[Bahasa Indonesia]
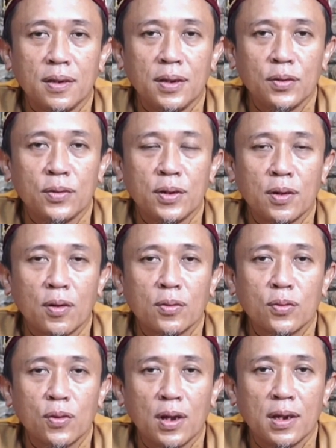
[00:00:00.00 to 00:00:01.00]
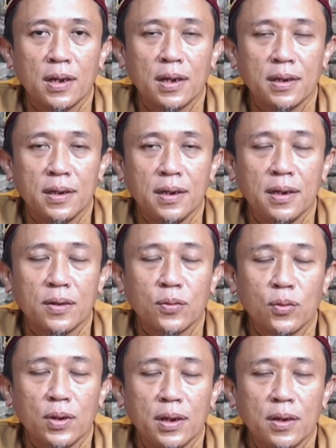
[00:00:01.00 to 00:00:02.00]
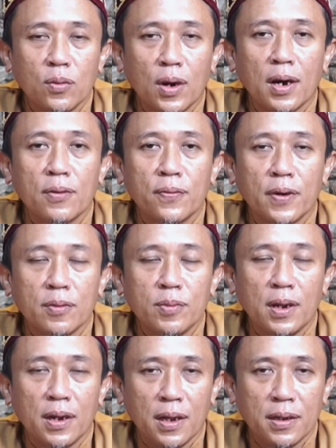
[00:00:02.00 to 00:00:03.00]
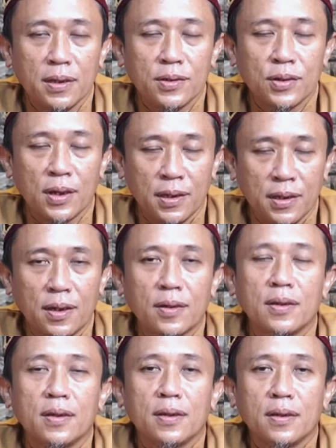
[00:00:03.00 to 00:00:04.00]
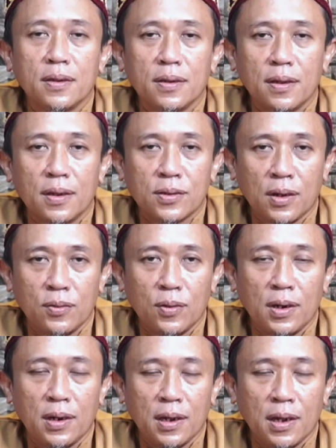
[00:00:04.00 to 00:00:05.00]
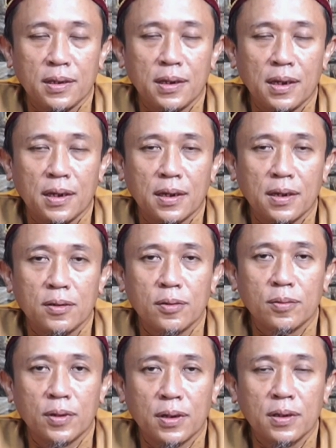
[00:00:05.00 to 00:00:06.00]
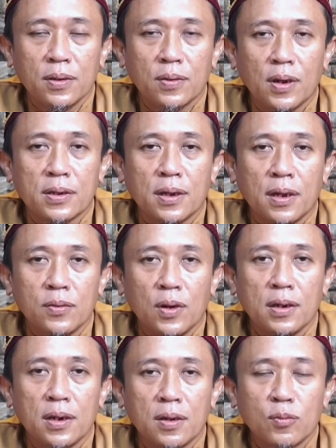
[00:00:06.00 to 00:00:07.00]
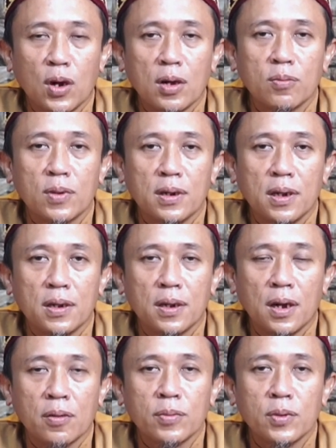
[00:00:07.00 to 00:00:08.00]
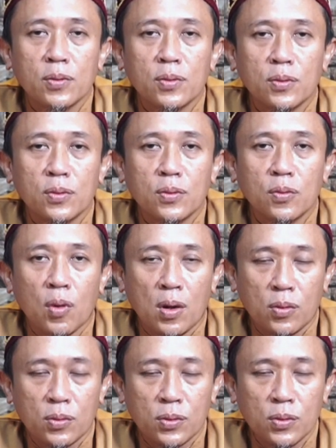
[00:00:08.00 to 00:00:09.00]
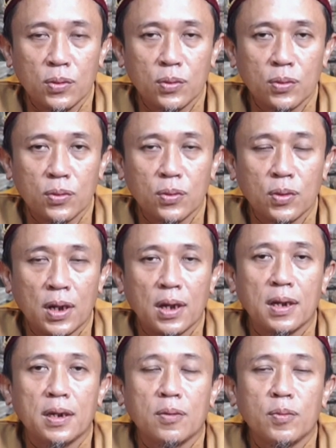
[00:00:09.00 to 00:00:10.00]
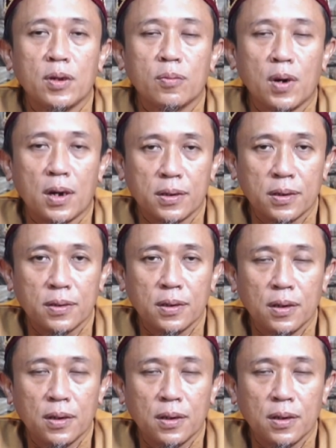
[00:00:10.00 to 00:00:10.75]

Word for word: liyushirahu ala dini kulih wa kafa billahi syahida Asyadu an la ilaha illallah wa asyadu anna muhammadan abduhu wa rasuluhu la nabiya ba'da